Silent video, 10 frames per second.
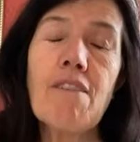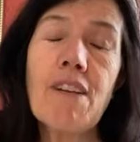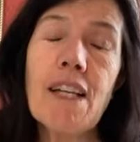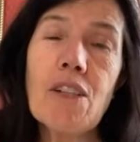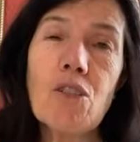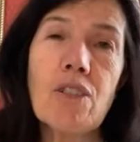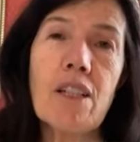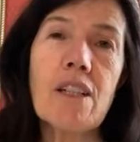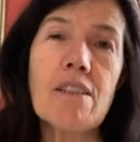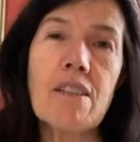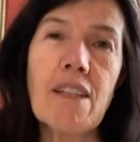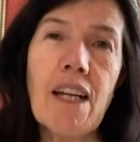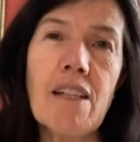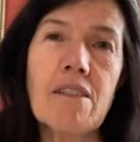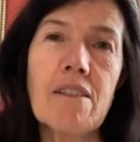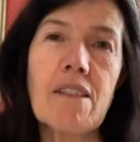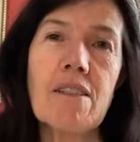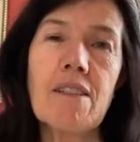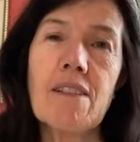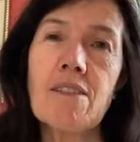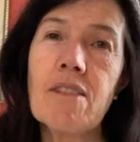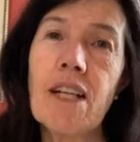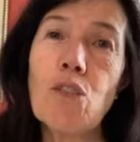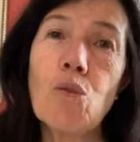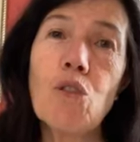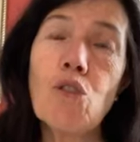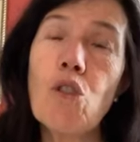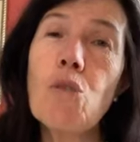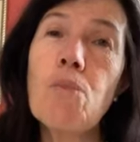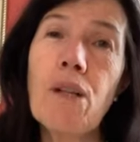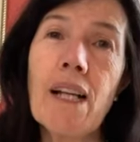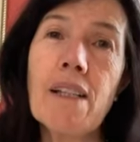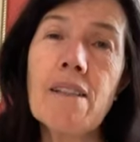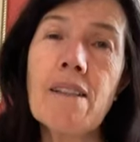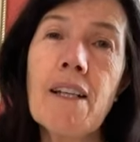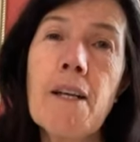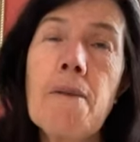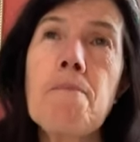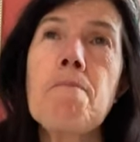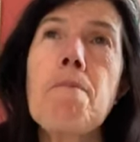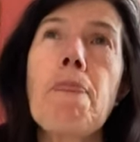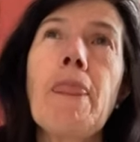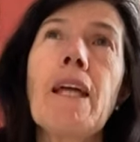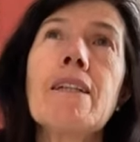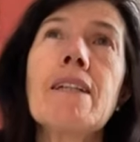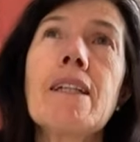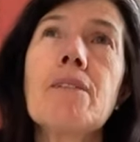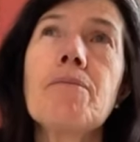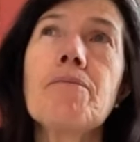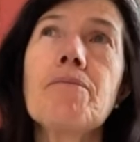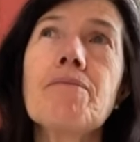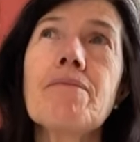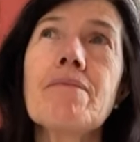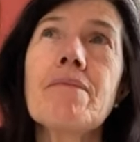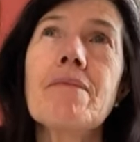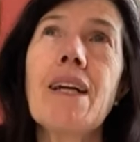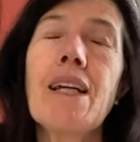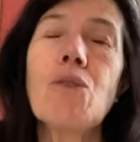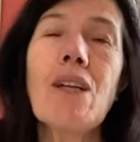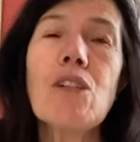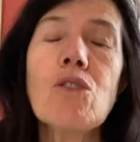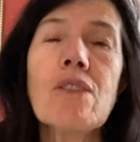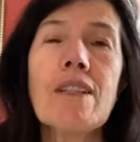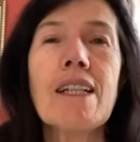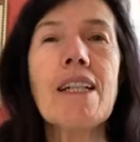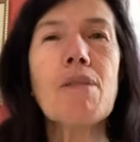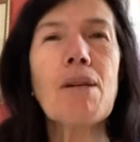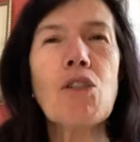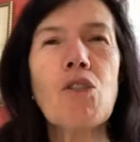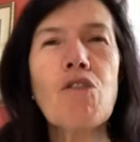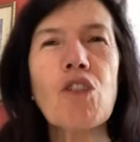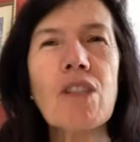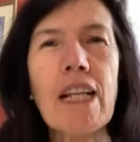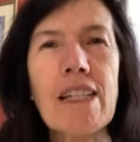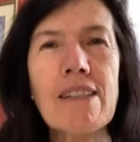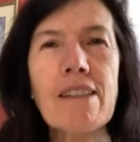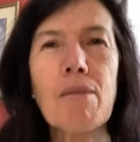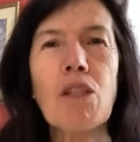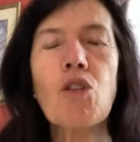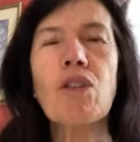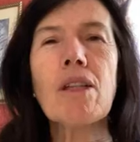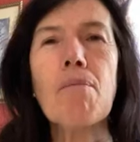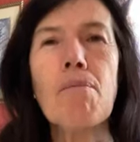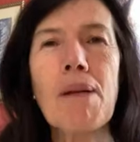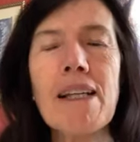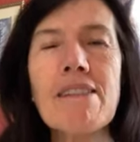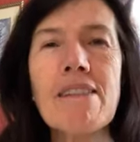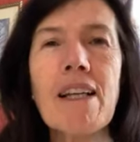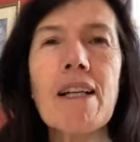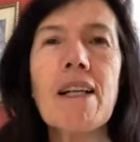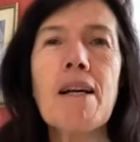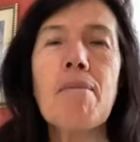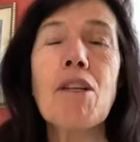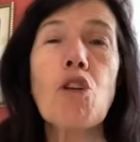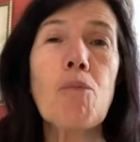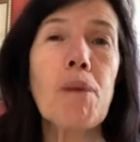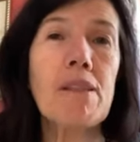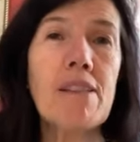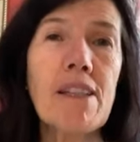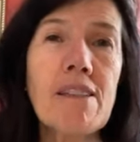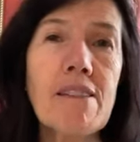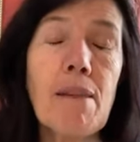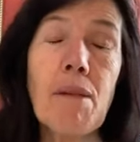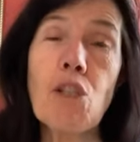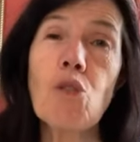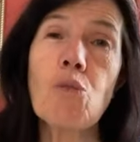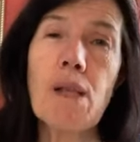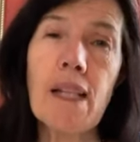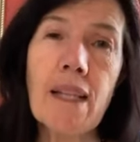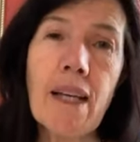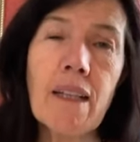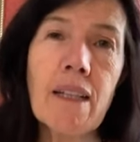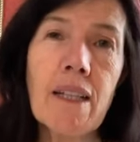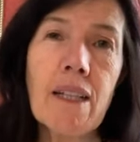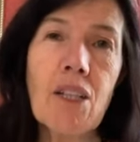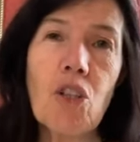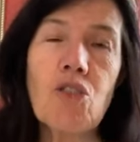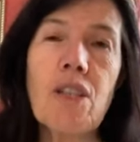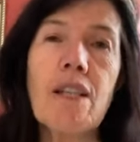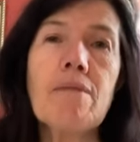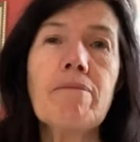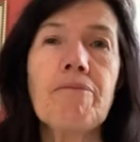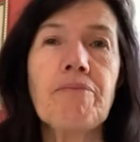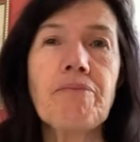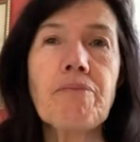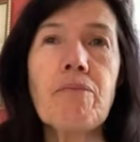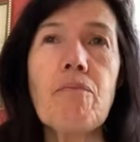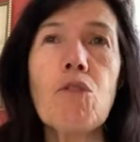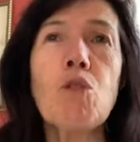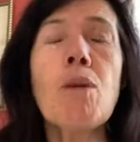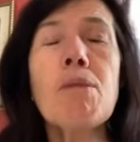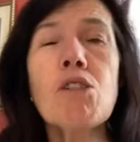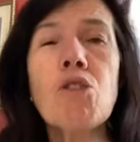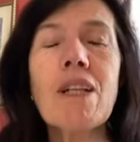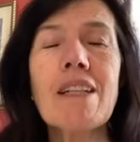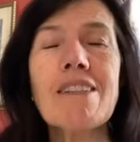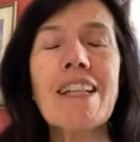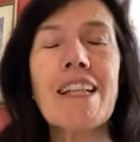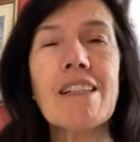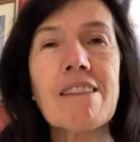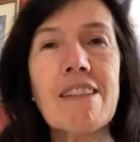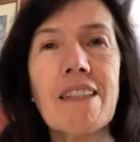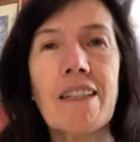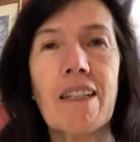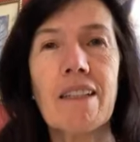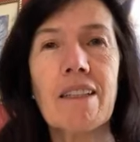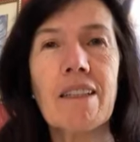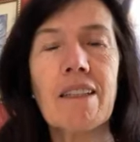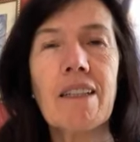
al vernos ejercitarnos en los ayunos corporales, de ayudarnos a tener mayor fortaleza, mayor templanza, mayor paciencia, mayor humildad. O sea, una persona que se ejercita